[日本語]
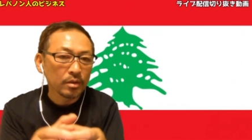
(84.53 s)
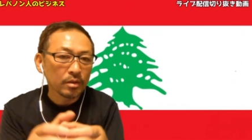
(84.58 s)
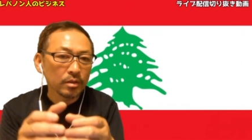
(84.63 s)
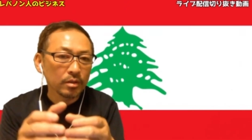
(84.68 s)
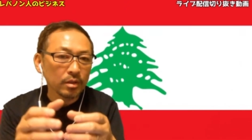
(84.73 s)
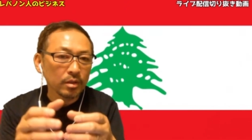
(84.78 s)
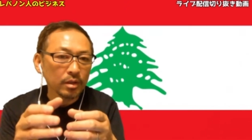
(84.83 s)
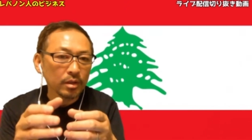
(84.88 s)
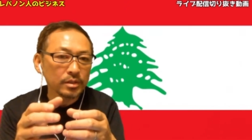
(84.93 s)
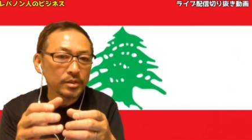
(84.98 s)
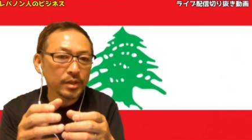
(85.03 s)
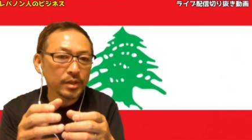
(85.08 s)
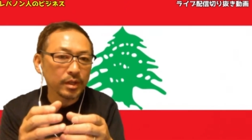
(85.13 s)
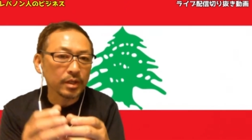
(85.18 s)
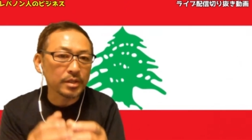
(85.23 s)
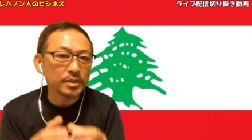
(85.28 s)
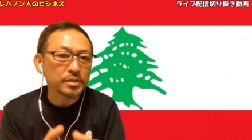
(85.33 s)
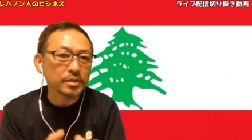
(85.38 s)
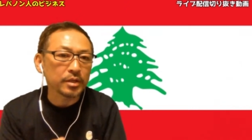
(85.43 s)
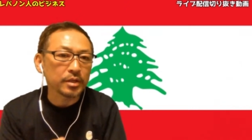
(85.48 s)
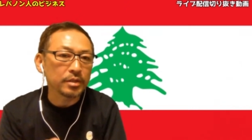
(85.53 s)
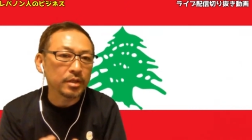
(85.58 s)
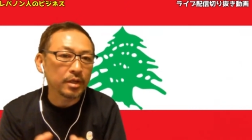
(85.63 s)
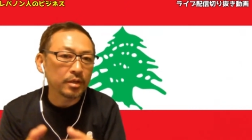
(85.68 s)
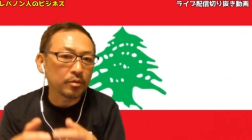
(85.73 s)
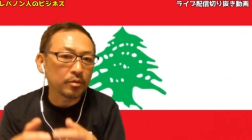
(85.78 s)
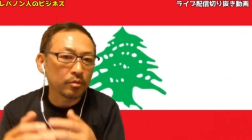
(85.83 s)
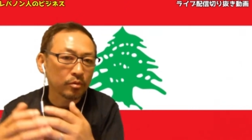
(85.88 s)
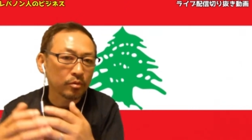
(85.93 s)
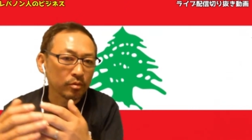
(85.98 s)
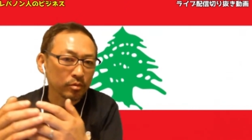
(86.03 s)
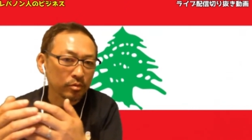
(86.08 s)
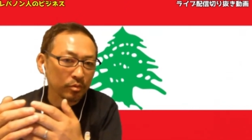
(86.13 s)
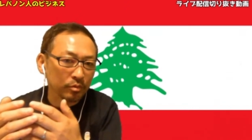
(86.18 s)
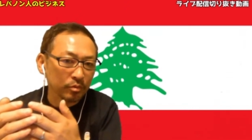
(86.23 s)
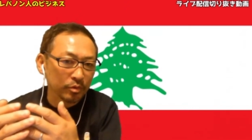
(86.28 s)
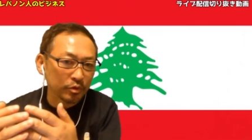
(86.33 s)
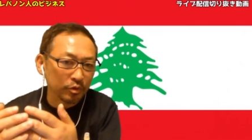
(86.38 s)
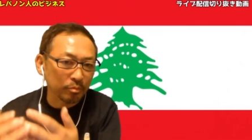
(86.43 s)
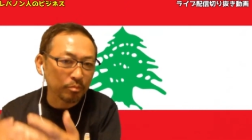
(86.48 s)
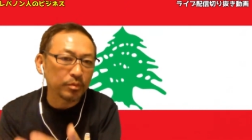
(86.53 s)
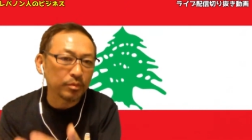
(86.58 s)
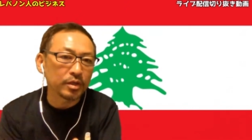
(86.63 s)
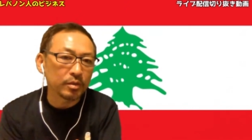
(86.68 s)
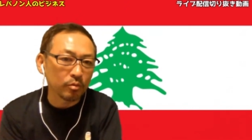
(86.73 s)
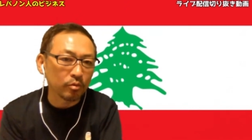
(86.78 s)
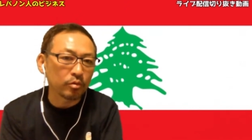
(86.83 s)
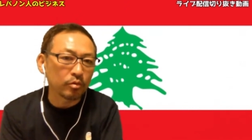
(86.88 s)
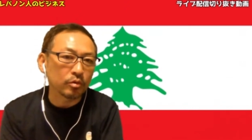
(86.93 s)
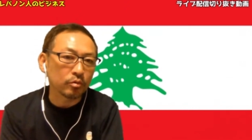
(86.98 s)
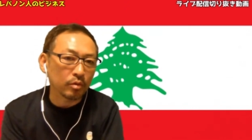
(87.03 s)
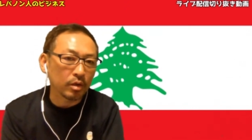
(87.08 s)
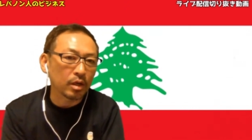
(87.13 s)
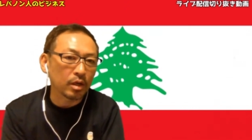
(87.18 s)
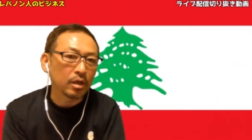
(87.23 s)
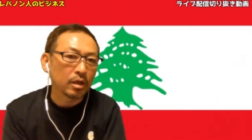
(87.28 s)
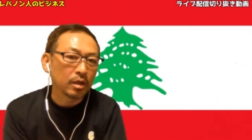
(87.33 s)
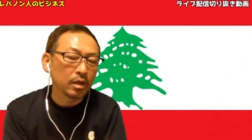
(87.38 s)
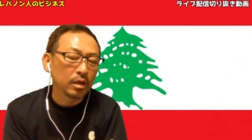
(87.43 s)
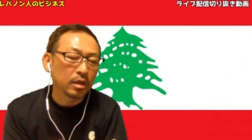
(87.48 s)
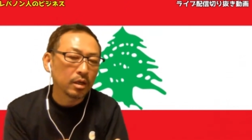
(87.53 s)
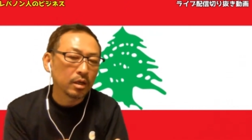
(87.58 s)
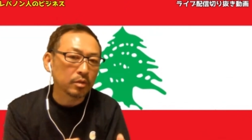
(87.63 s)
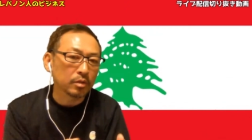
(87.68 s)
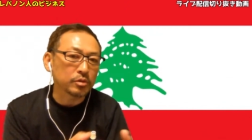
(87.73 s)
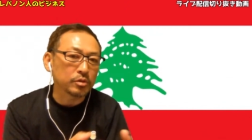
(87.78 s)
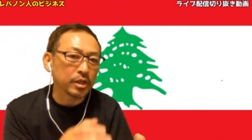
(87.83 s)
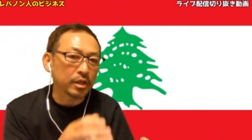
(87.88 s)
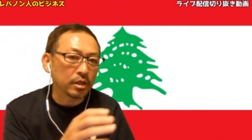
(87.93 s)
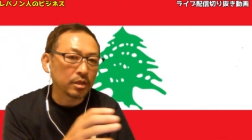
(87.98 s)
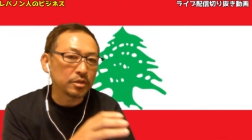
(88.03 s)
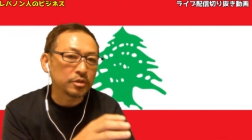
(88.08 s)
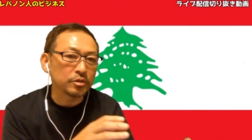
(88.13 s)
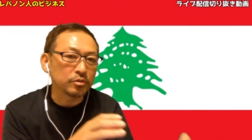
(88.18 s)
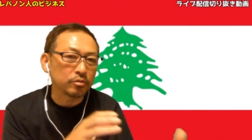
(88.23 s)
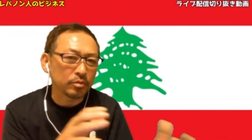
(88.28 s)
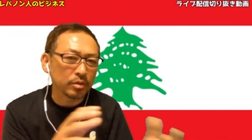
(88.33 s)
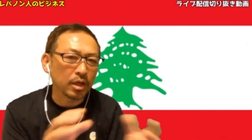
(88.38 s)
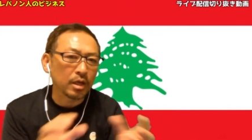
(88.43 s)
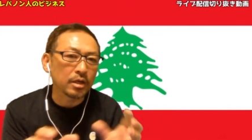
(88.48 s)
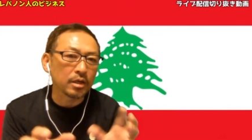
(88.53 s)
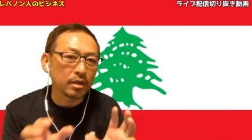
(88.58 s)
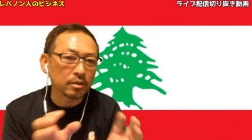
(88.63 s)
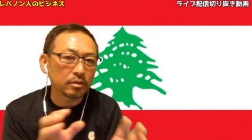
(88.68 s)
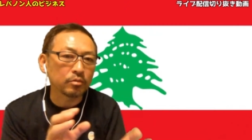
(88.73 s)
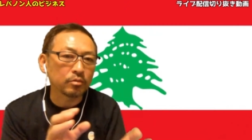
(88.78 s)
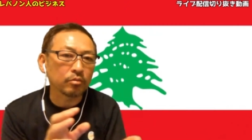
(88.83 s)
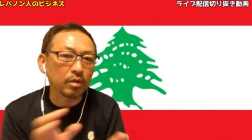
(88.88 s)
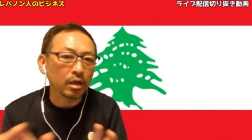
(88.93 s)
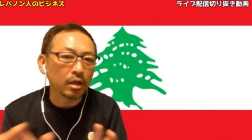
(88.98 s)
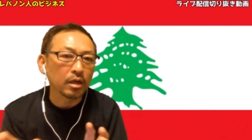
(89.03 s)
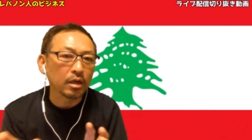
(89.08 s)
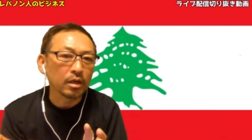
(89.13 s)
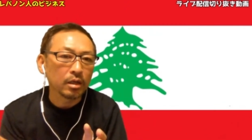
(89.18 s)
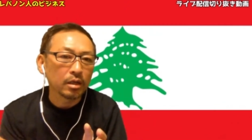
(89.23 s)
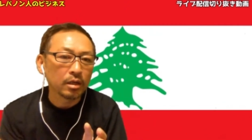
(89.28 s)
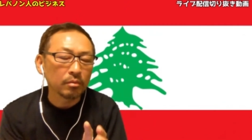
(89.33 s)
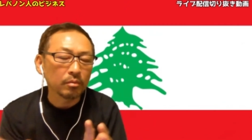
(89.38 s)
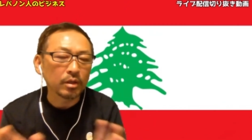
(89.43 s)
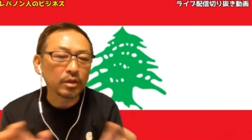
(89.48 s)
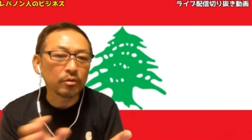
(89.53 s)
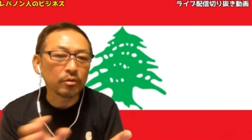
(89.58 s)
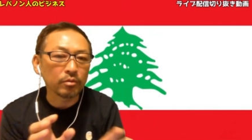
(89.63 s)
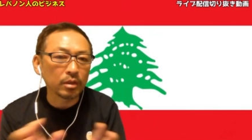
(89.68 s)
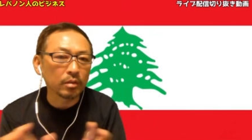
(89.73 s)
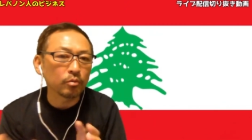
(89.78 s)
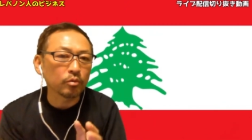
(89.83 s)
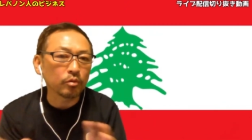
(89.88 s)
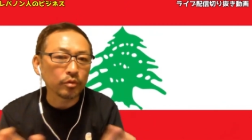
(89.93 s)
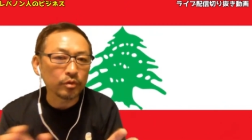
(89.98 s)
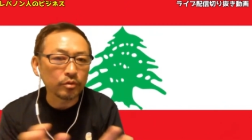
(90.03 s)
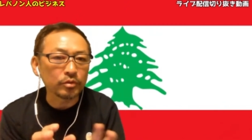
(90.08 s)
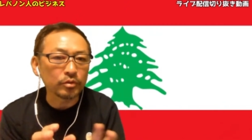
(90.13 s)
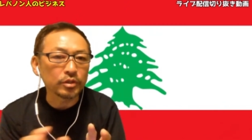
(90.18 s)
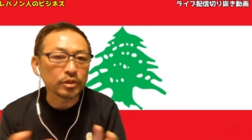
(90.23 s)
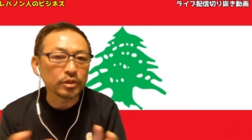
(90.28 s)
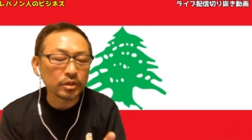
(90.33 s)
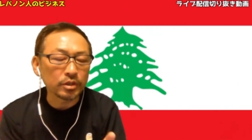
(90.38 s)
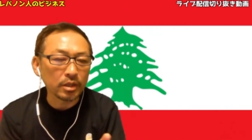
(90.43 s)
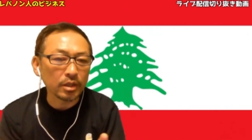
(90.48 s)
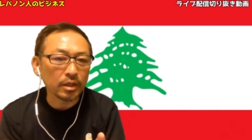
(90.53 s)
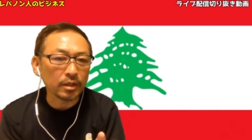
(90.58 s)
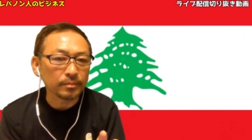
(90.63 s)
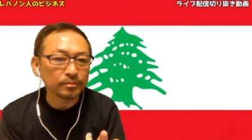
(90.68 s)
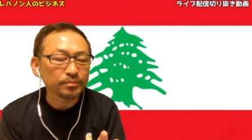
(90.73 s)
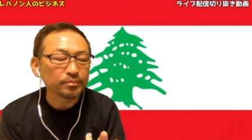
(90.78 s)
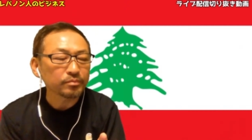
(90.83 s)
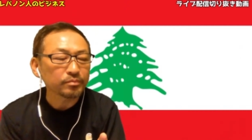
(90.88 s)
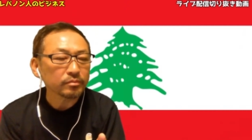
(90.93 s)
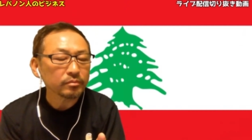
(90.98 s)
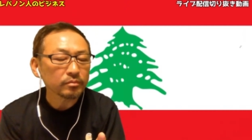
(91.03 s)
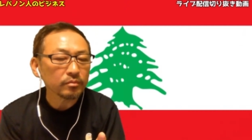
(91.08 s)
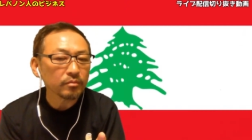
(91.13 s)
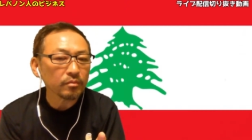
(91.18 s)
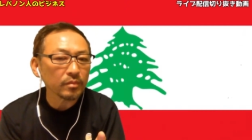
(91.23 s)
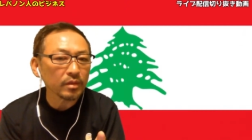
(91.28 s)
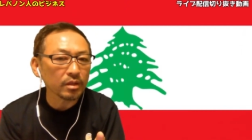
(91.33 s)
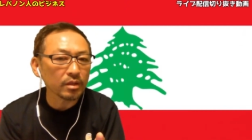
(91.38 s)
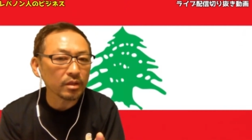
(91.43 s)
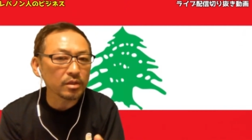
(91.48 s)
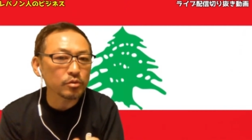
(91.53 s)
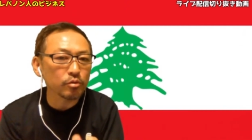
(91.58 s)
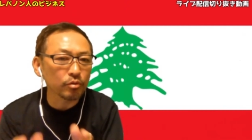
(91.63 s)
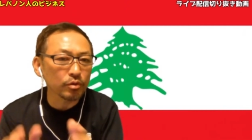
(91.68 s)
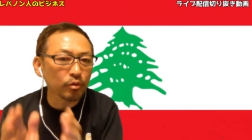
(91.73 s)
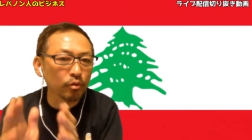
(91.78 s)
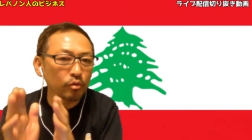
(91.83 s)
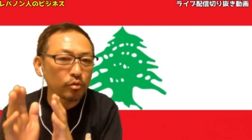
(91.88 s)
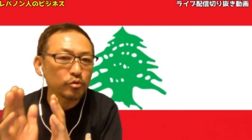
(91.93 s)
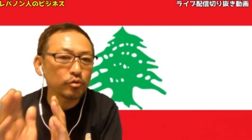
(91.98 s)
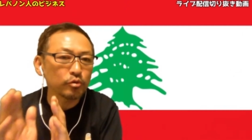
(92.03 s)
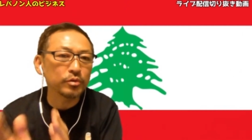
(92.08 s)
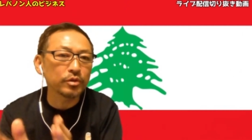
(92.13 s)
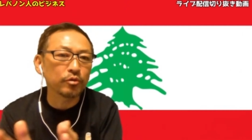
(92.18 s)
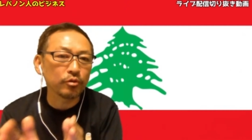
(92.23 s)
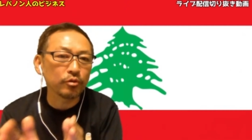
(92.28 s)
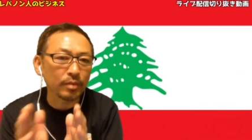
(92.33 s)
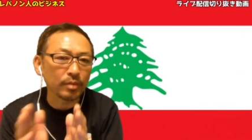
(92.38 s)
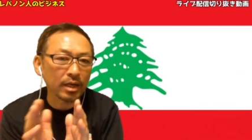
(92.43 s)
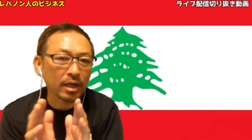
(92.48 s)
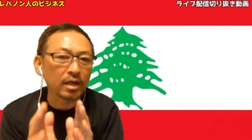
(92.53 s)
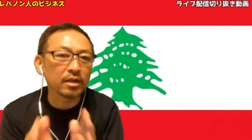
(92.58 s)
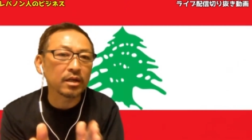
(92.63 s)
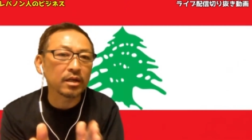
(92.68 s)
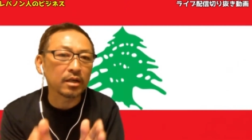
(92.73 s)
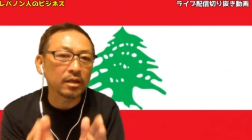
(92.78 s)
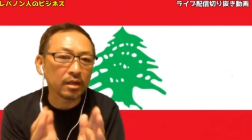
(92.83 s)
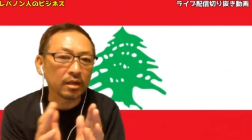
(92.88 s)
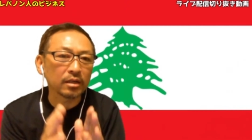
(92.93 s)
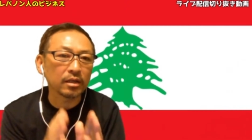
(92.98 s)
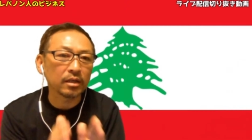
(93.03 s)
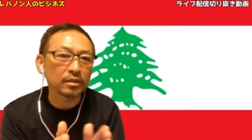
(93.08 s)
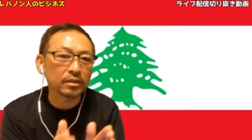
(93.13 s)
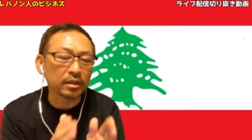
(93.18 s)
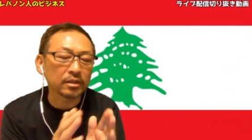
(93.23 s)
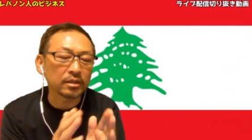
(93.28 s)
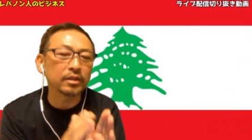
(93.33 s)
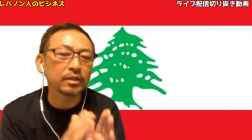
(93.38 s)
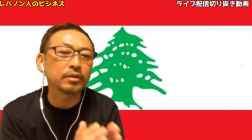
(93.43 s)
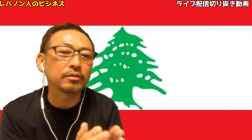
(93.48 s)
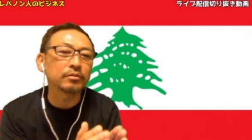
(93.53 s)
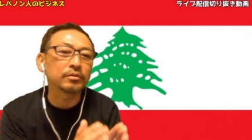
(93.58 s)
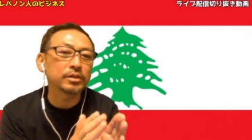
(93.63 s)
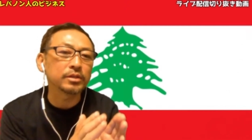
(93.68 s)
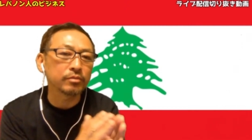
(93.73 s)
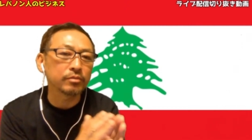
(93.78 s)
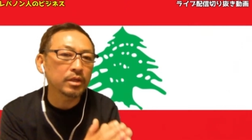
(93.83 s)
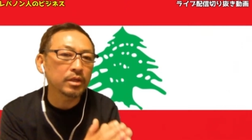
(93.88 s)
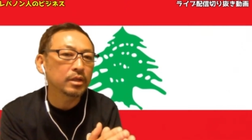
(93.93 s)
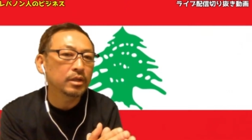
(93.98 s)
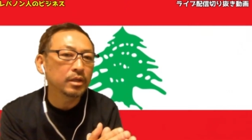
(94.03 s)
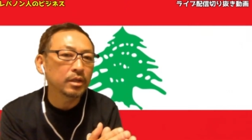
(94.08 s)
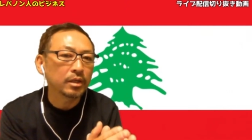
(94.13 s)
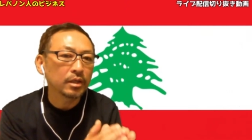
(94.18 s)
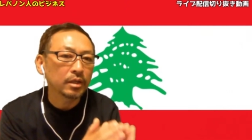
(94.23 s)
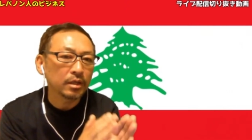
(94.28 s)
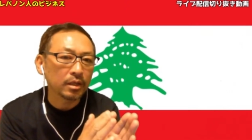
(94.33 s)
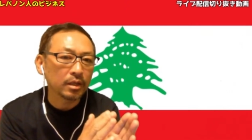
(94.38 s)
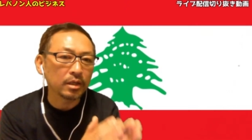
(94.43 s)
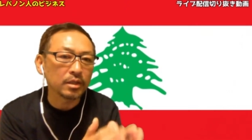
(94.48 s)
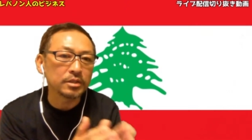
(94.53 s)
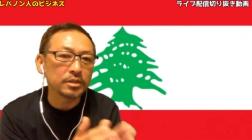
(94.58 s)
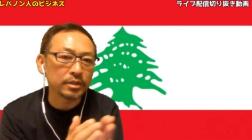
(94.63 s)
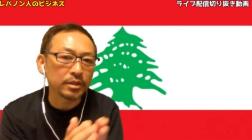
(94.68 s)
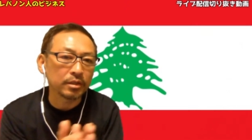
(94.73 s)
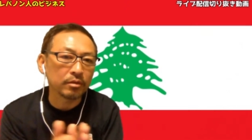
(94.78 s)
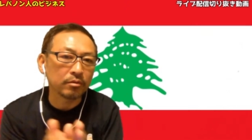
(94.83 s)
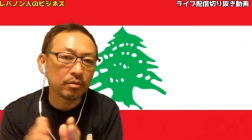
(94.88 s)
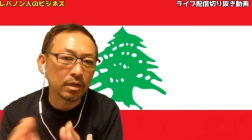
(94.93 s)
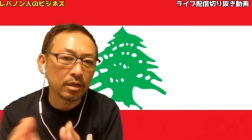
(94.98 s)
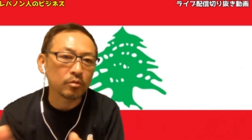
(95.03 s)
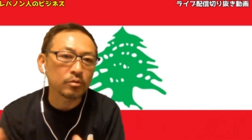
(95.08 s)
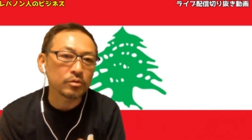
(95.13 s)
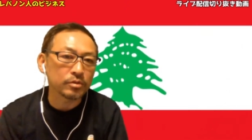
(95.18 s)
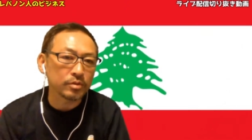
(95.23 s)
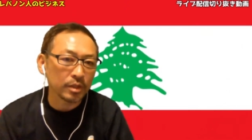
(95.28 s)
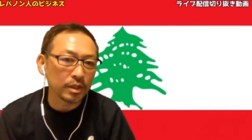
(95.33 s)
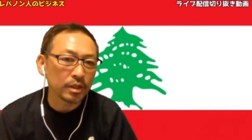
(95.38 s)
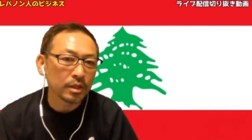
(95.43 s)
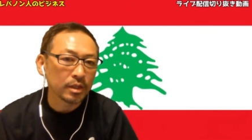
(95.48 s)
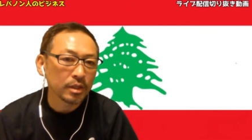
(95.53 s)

と。で、世界最大のそのショッピングモールとか、あと世界中の大学とか、まあ、いろんなものを誘致して、で、そこに高層ビルを今ガンガンガンガン建ててるんですよね。ナイジェリアのラゴスに。